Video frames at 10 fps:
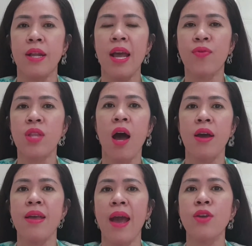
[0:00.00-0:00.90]
à, dành
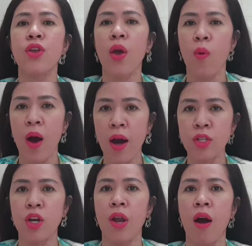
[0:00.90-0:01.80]
thời gian nhiều
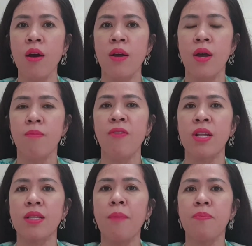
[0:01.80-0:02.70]
hơn cho nó bởi
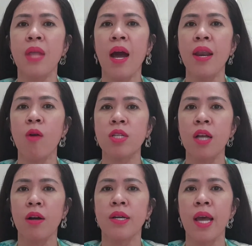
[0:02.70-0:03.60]
vì tâm ta đâu
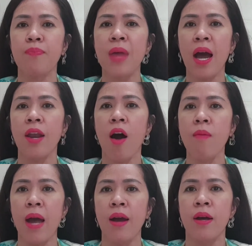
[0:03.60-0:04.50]
sự nghiệp ta
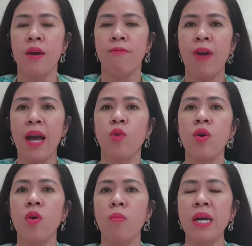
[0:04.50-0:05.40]
đó mà và
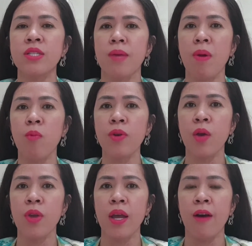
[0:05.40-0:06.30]
cuối cùng các anh chị mong muốn
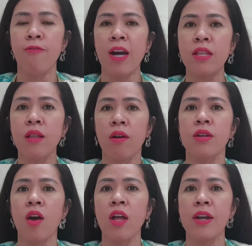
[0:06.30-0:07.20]
điều gì ạ à? phải
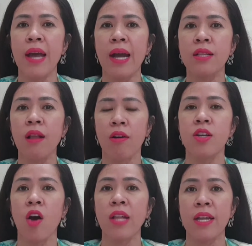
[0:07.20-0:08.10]
tự do thời gian
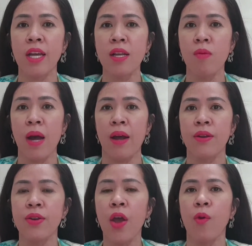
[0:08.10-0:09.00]
tự do tài chính không ạ à?
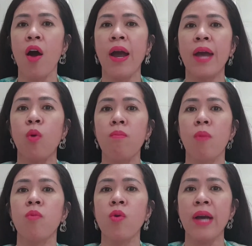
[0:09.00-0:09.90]
điều đó ai cũng
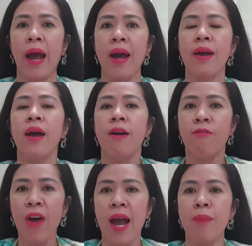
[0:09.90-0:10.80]
mong muốn cả
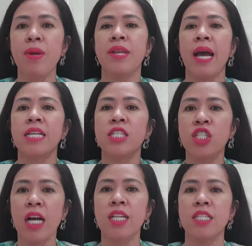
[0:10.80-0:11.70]
và Midnight
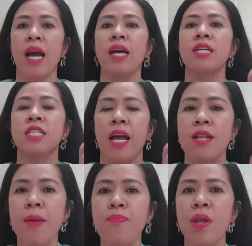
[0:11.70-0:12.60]
chắc chắn
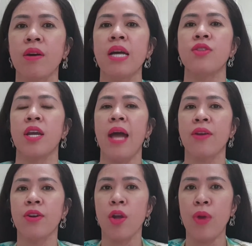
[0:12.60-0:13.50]
sẽ giúp được các anh chị
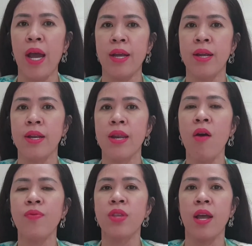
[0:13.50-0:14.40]
đạt được điều này
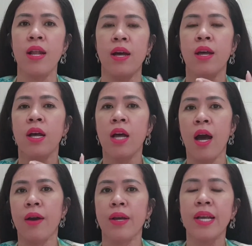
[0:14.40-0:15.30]
nếu anh chị à,
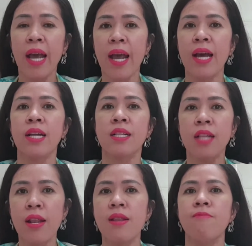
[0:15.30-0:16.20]
à, nghe
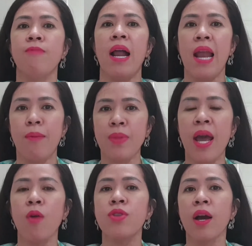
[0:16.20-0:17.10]
tin và làm
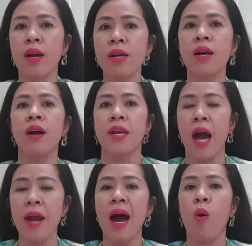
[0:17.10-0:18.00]
theo những người
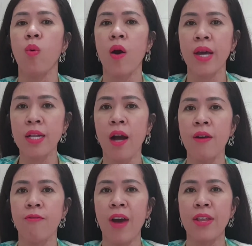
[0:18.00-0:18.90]
đỡ đầu có kiến
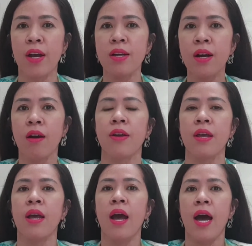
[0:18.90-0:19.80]
thức và những
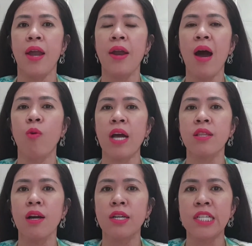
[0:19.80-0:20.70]
người à, đỡ đầu
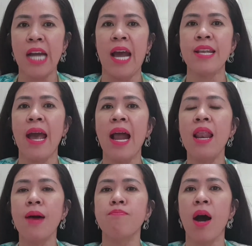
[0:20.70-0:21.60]
đã từng trả giá
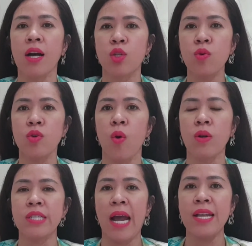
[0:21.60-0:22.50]
lên bờ xuống
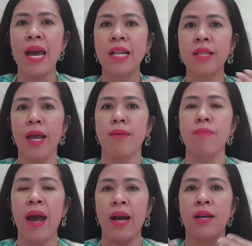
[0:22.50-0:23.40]
ruộng trả giá tiền
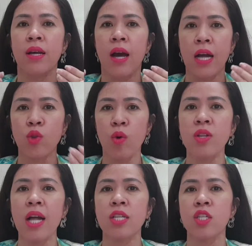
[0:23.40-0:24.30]
bạc à,
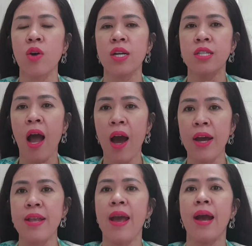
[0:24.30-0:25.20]
tuổi thanh xuân
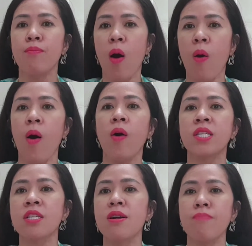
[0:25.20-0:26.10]
thời gian mồ
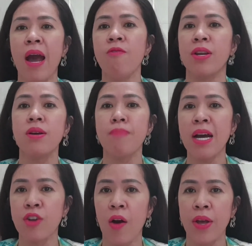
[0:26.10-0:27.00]
hôi xương máu và nước
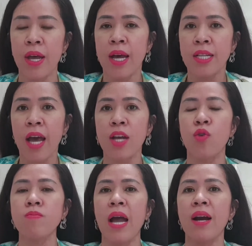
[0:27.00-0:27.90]
mắt rồi thì
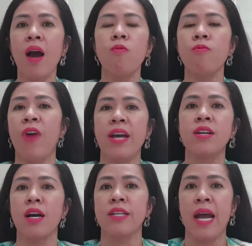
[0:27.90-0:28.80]
chúng ta không phải
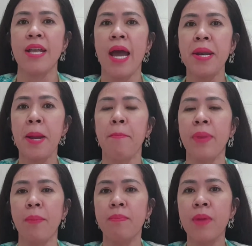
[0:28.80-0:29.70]
cần trả giá
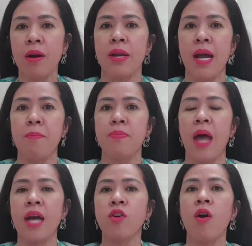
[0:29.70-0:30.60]
5 năm 10 năm
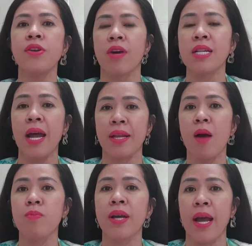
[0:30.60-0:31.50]
để có được cái thành
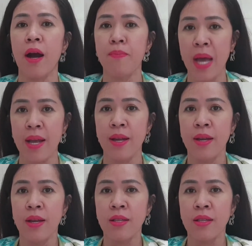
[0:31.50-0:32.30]
công như ngày hôm nay